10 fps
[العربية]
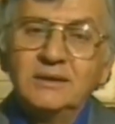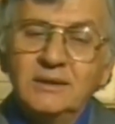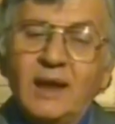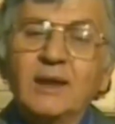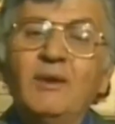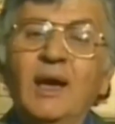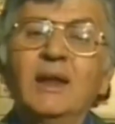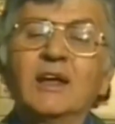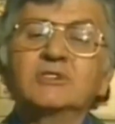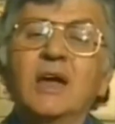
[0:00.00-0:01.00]
نقف
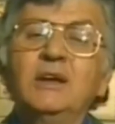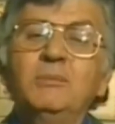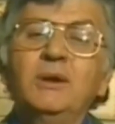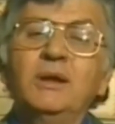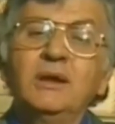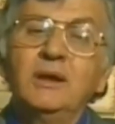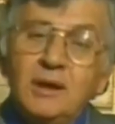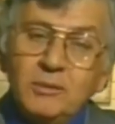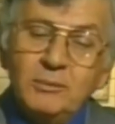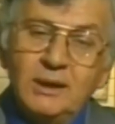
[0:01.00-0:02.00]
إلى جانبه
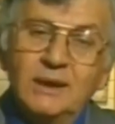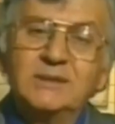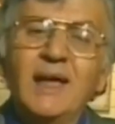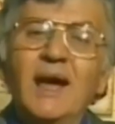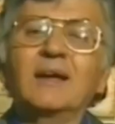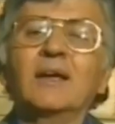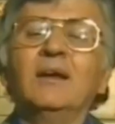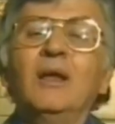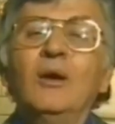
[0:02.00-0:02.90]
من الداخل